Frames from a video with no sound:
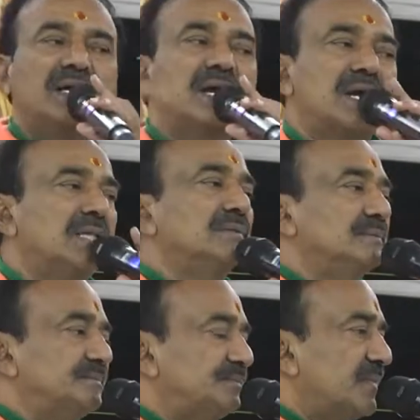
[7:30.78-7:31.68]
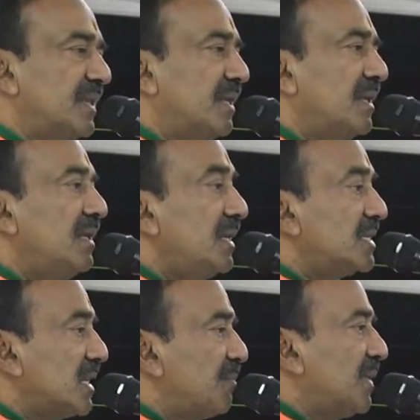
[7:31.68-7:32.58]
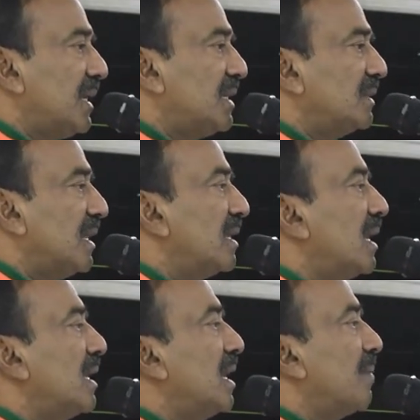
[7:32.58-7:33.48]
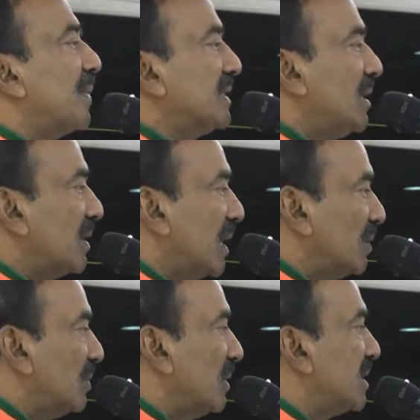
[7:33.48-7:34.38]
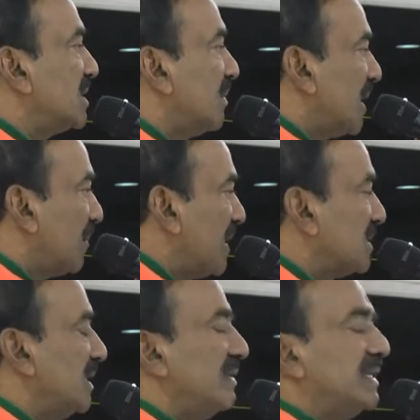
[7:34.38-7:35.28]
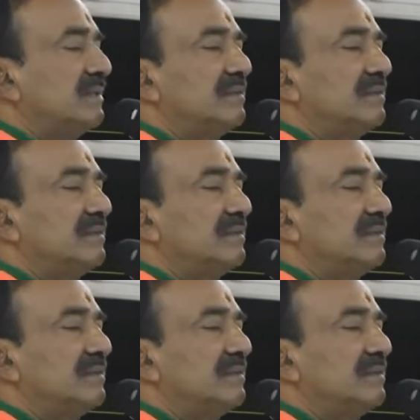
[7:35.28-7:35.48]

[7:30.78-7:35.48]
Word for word: లెక్క కాదు ఈ సంపద తెలంగాణ ప్రజలు కడుతున్న చెమట పైసలు ఇవి